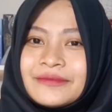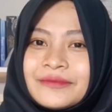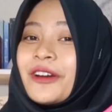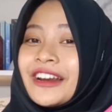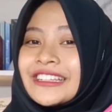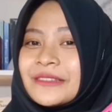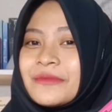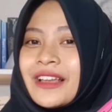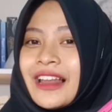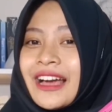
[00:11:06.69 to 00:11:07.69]
Poin
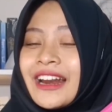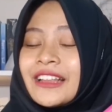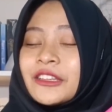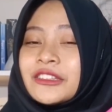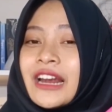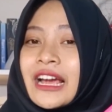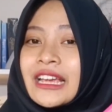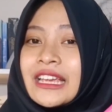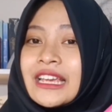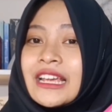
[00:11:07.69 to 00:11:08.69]
kesembilan atau
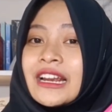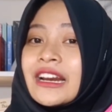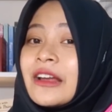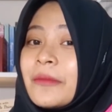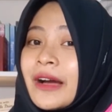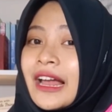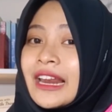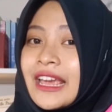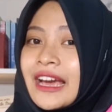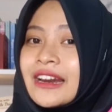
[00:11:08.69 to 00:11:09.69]
terakhir, kenapa
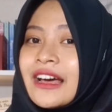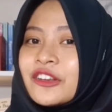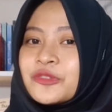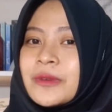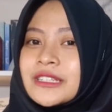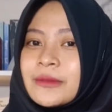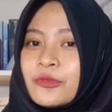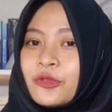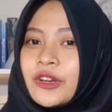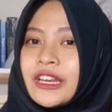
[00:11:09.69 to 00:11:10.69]
kalian harus baca
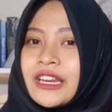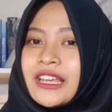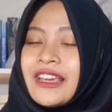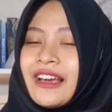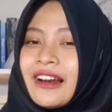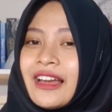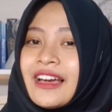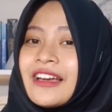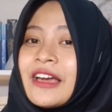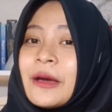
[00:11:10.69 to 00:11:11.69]
buku ini ialah
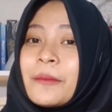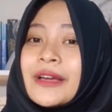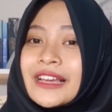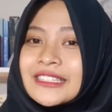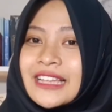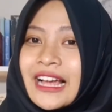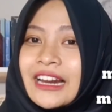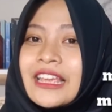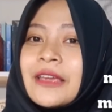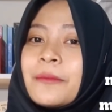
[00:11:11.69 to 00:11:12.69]
banyak
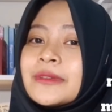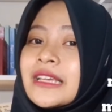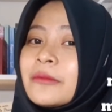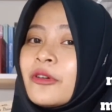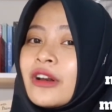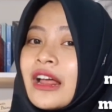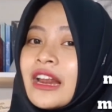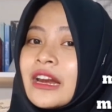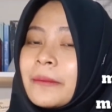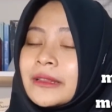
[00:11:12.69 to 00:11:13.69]
sekali pesan moral
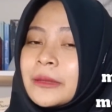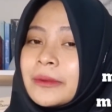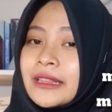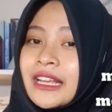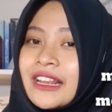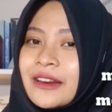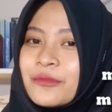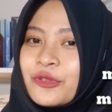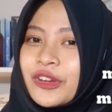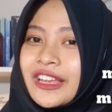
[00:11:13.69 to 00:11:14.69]
yang dapat dipetik dari
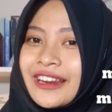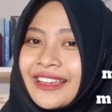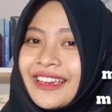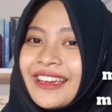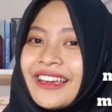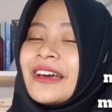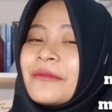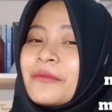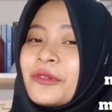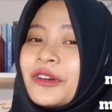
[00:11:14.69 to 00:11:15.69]
buku ini
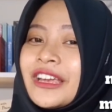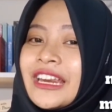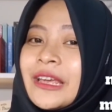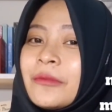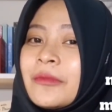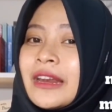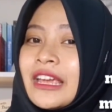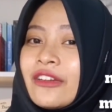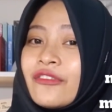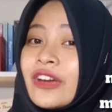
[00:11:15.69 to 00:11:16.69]
Buku ini
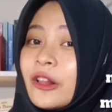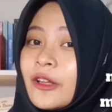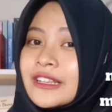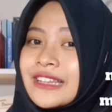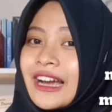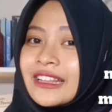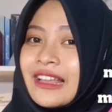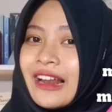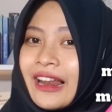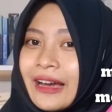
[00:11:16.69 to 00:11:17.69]
memiliki value yang sangat
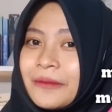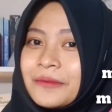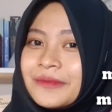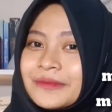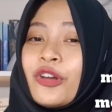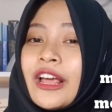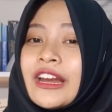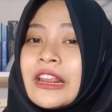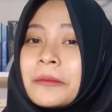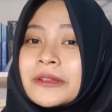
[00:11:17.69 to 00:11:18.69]
dalam, mulai
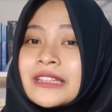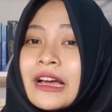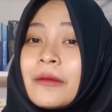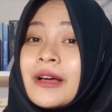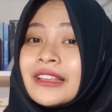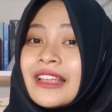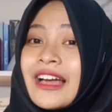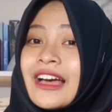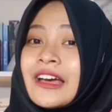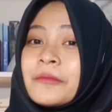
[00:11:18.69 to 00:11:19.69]
dari
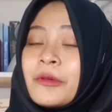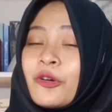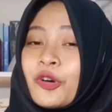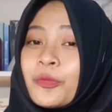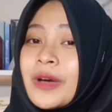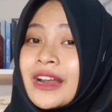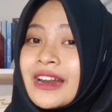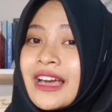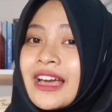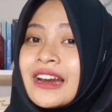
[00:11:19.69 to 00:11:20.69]
persahabatan,
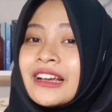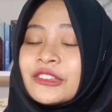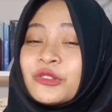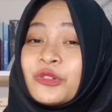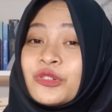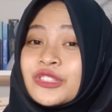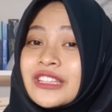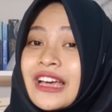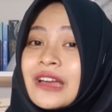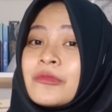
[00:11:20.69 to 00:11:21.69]
pengorbanan,
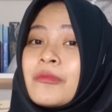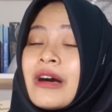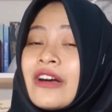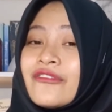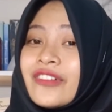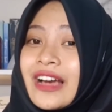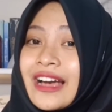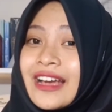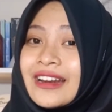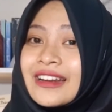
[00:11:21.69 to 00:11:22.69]
ketulusan,
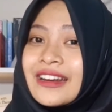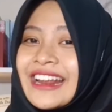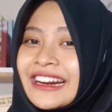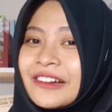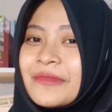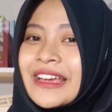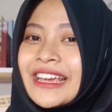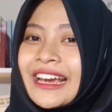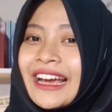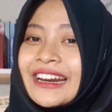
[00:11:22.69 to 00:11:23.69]
memaafkan, dan
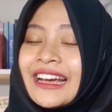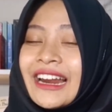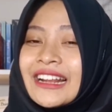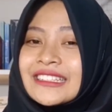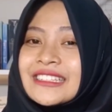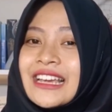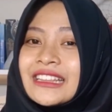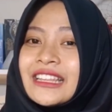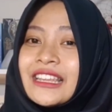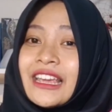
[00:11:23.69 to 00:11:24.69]
kebaikan karena
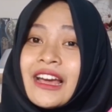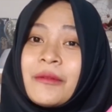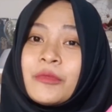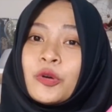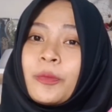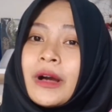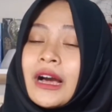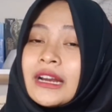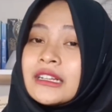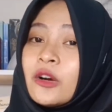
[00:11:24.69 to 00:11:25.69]
sejatinya
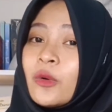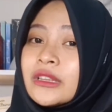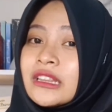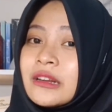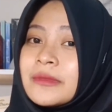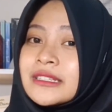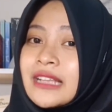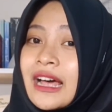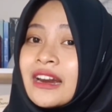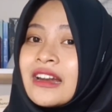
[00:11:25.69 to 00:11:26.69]
merupakan kekuatan
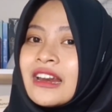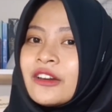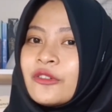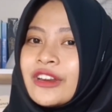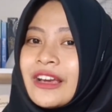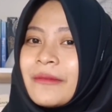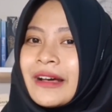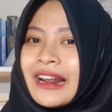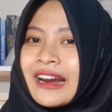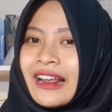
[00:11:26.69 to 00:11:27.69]
terbesar dari dunia
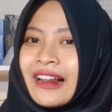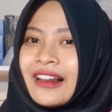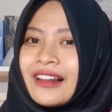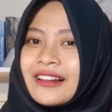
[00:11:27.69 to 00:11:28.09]
paralel.